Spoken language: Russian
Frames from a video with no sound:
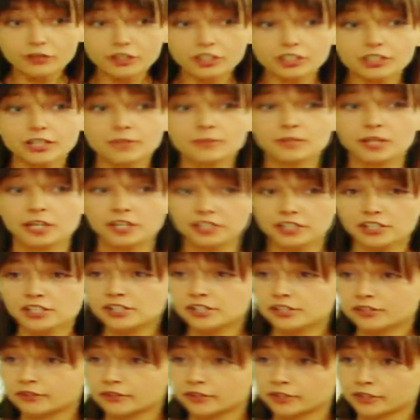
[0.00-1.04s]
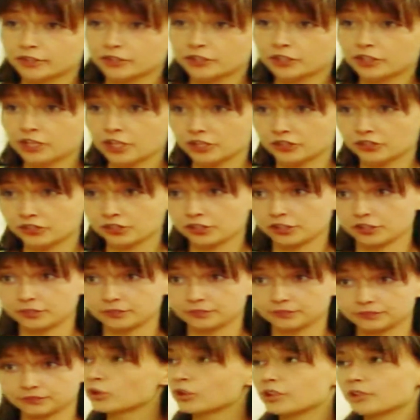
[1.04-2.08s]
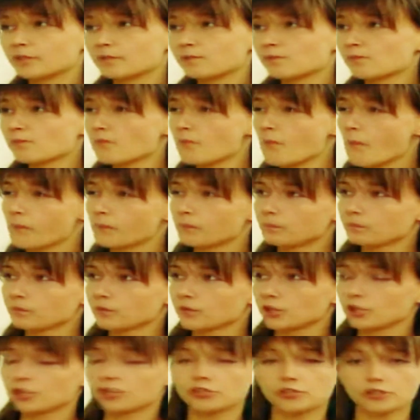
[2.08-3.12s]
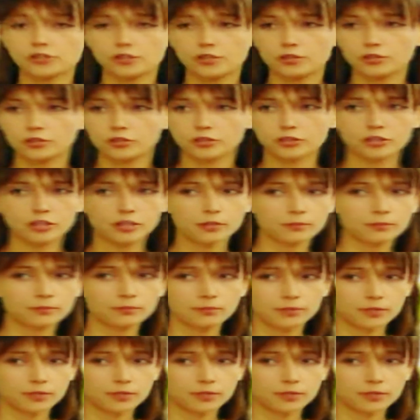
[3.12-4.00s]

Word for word: В рекламное агентство Ирины Ярской. Только я не знаю даже, как